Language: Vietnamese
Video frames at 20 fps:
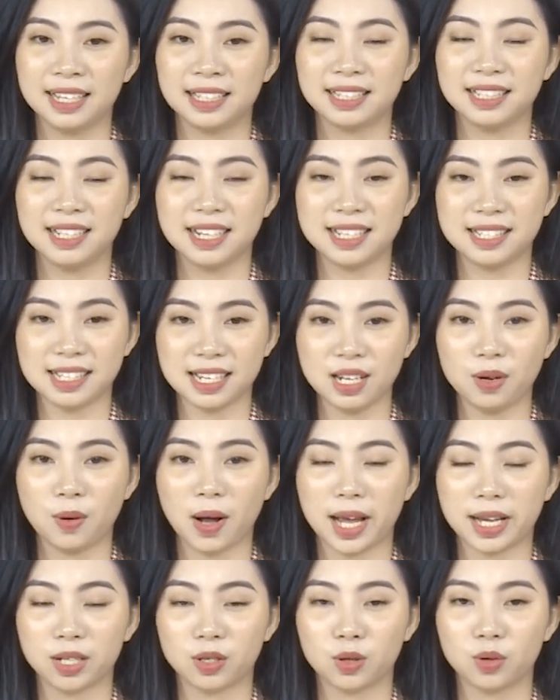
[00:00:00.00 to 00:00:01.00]
người sẽ đồng
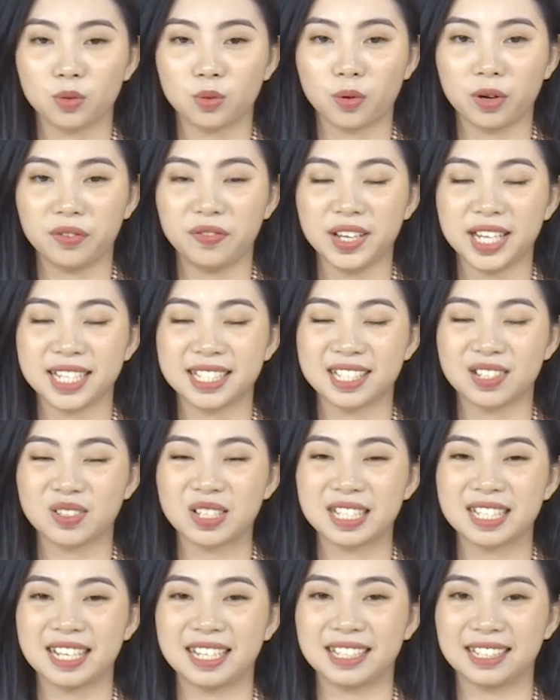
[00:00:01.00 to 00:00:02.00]
hành cùng quý vị trong chương
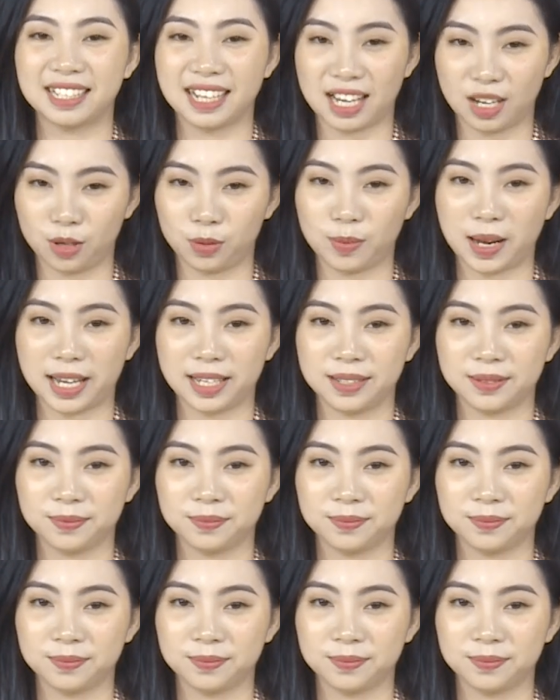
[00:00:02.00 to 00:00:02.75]
trình ngày hôm nay.